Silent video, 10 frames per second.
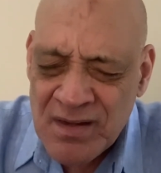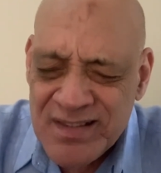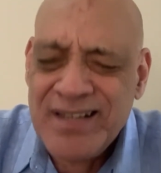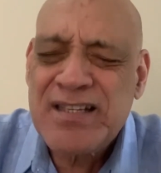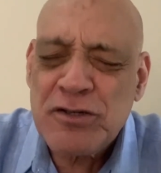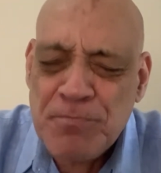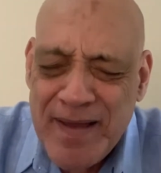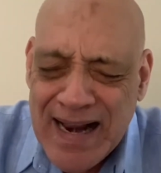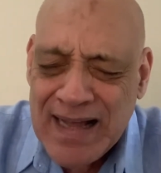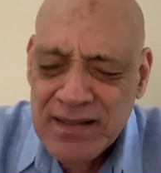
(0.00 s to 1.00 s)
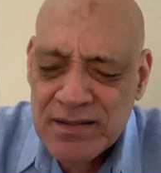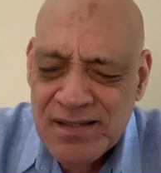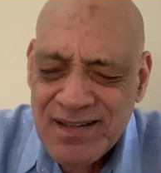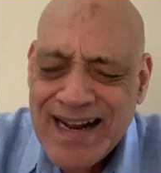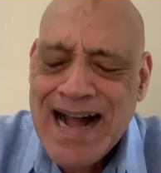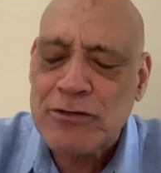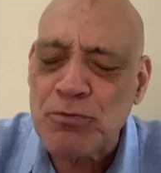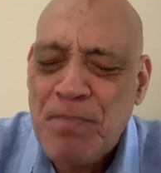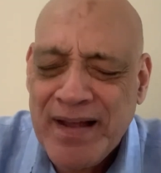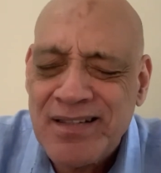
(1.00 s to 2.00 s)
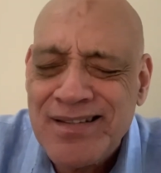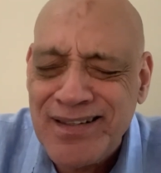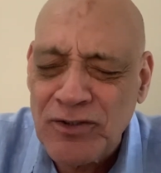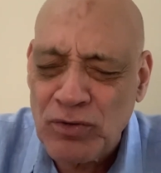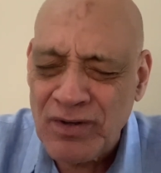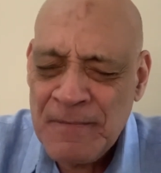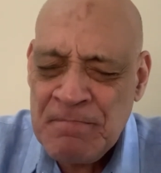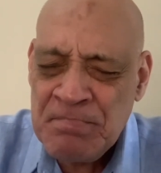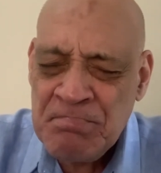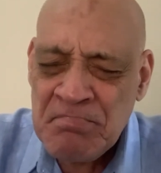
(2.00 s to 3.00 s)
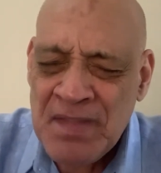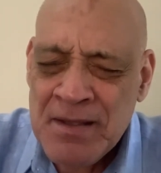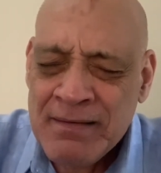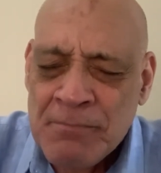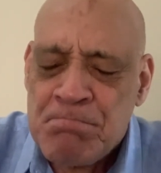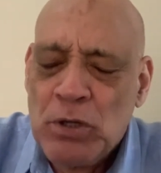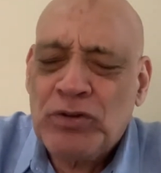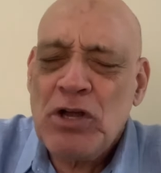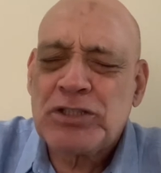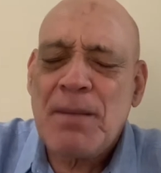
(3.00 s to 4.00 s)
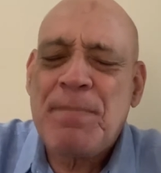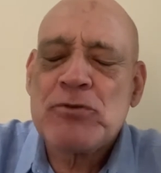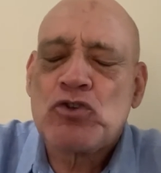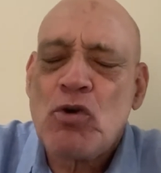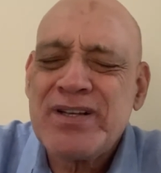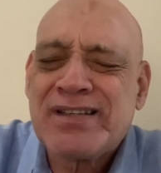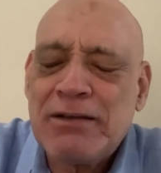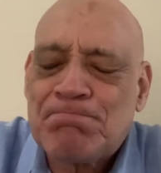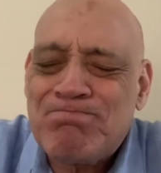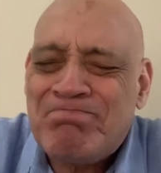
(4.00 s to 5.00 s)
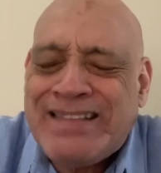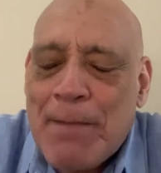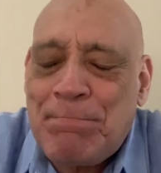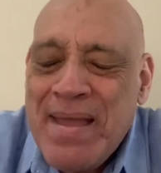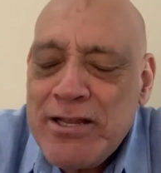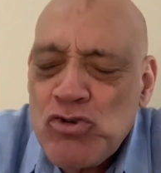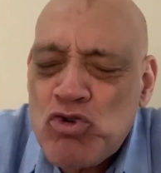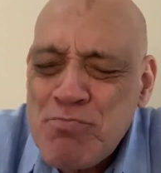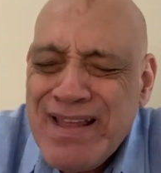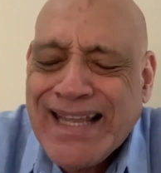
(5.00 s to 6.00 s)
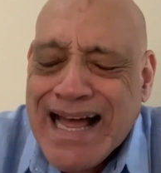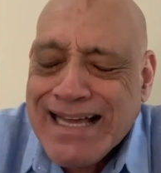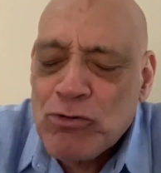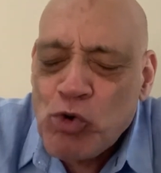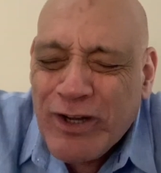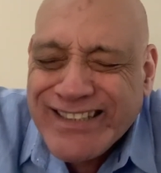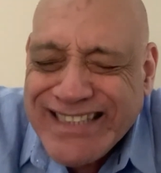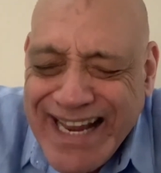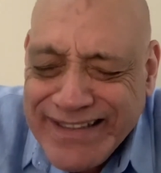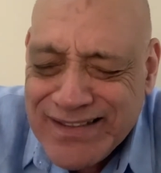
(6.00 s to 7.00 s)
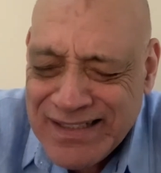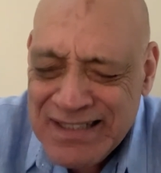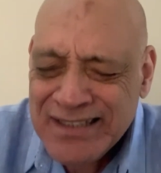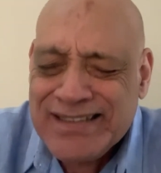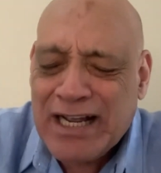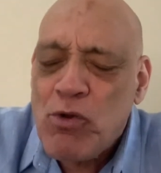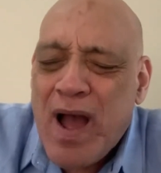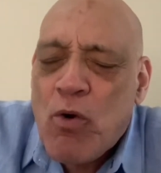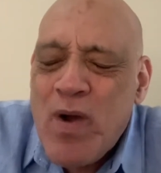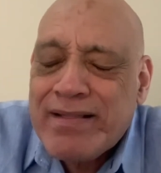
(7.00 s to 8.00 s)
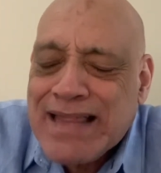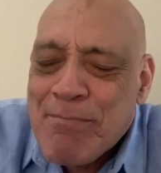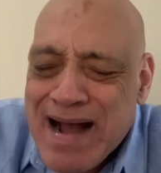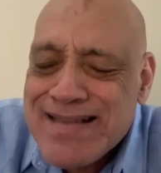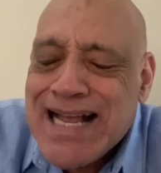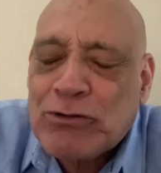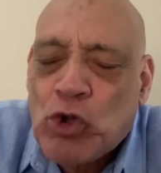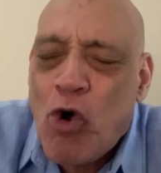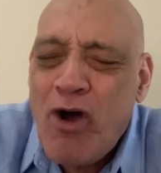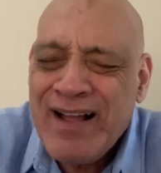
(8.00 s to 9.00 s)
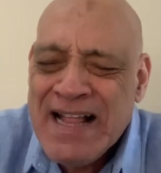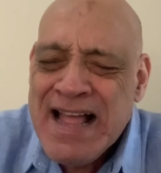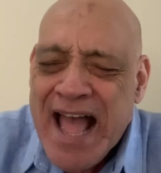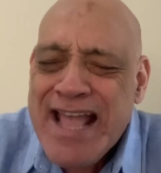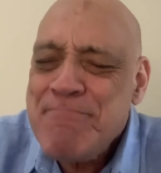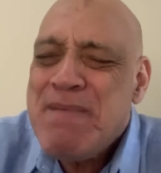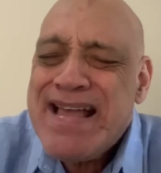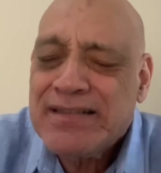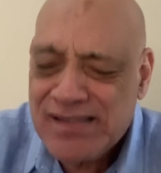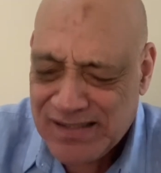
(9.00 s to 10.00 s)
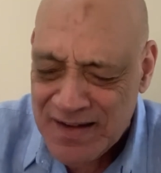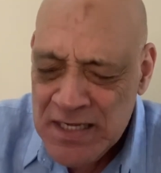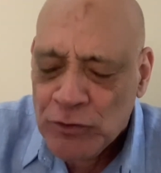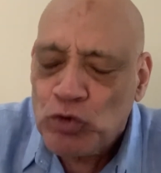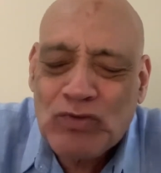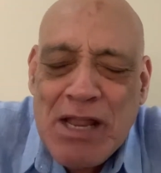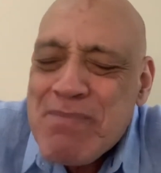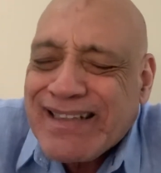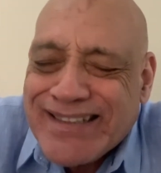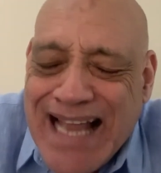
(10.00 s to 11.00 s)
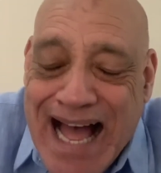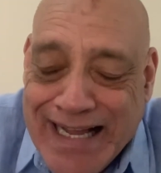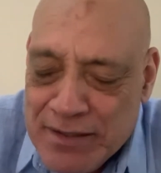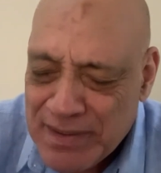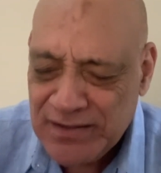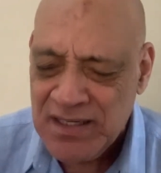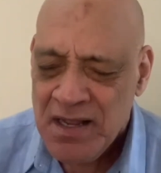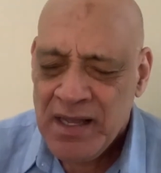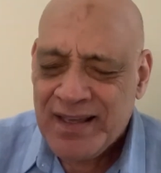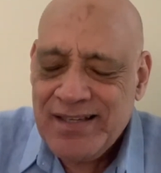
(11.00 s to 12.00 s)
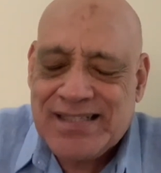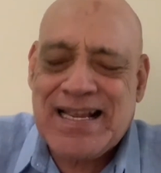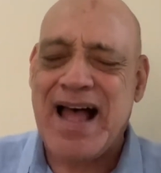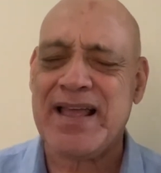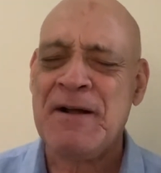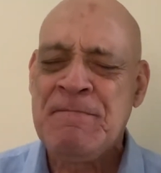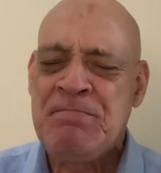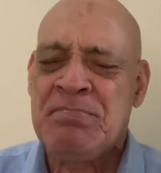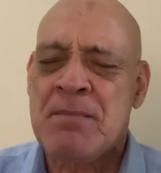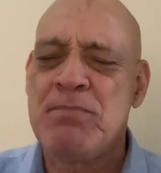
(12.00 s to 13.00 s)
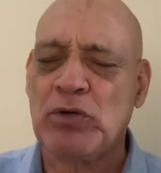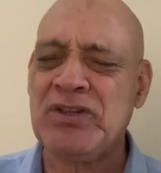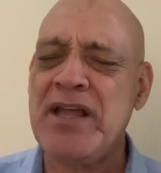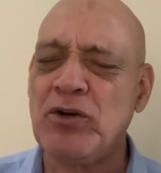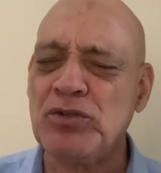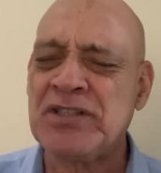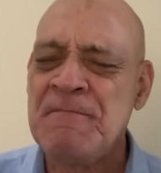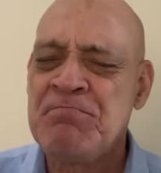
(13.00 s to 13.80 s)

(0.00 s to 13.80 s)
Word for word: desesperadas, caso perdido. Meu Deus, há pessoas que dependem de um milagre urgente, já não aguenta mais a dor é imensa, não tem mais lágrimas que saia, meu Deus,